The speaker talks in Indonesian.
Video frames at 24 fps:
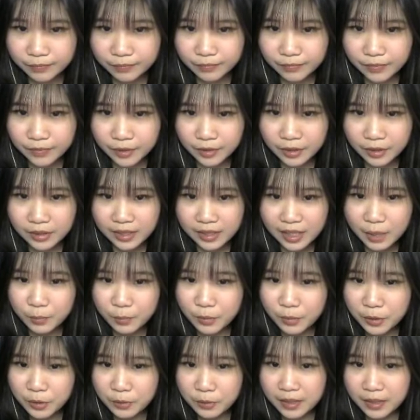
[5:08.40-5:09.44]
terus
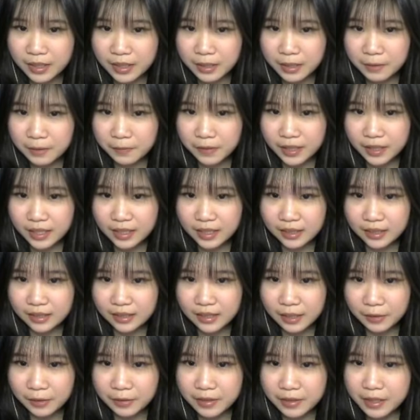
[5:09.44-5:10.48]
Lembus mana fit?
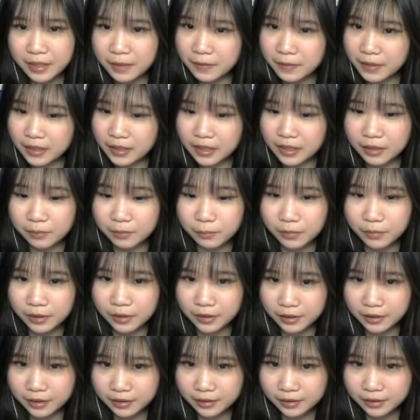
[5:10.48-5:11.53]
Garuda Feather
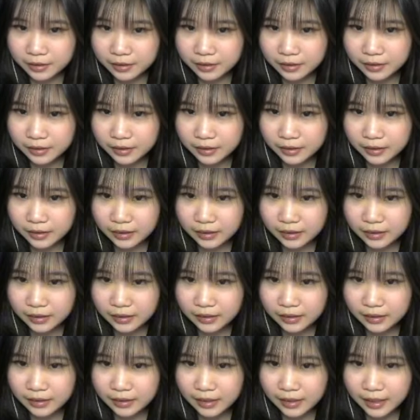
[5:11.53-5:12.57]
Block
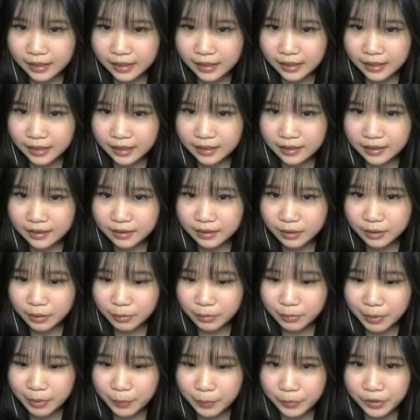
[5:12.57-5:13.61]
lagi
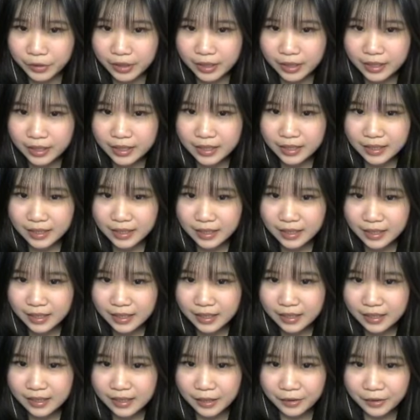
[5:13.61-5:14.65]
Bamboo Arts
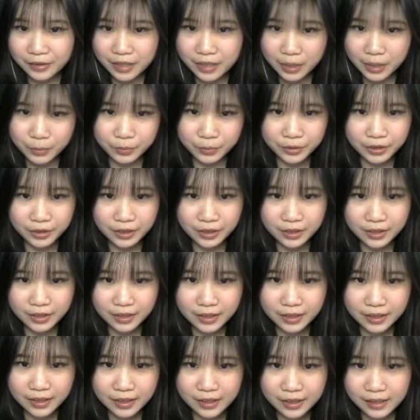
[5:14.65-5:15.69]
Garuda Boots
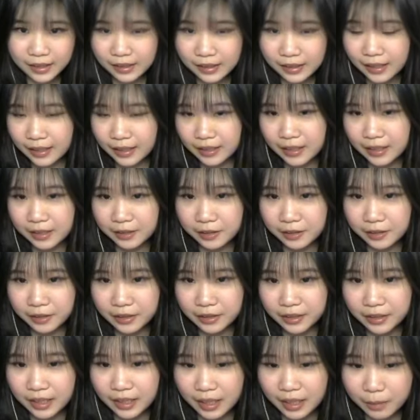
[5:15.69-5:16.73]
Lightning Lord
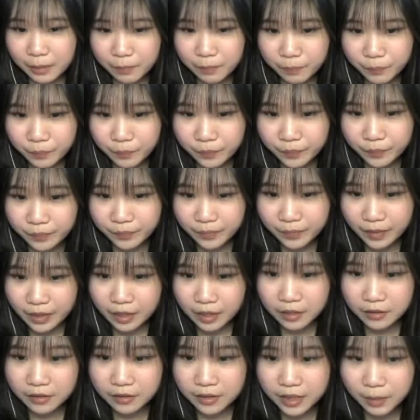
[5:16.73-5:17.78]
Cap
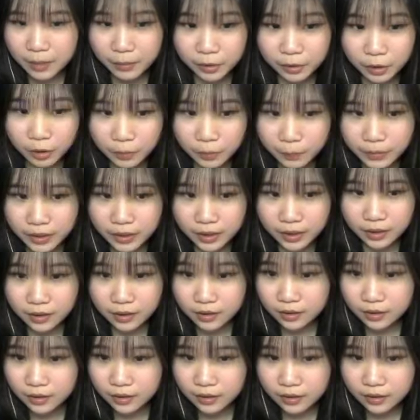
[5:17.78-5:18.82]
oh dapat topi
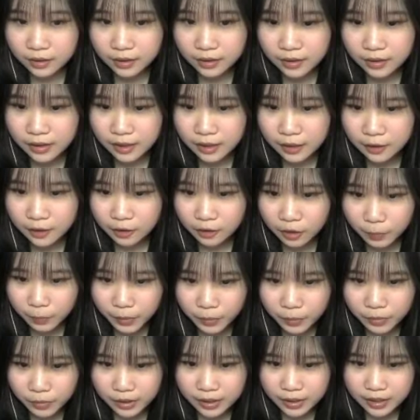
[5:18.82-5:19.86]
topi
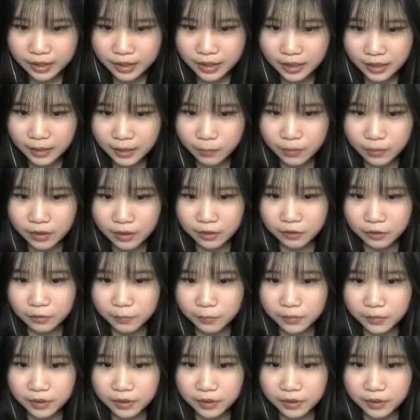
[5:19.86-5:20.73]
bukan sih cap ya topi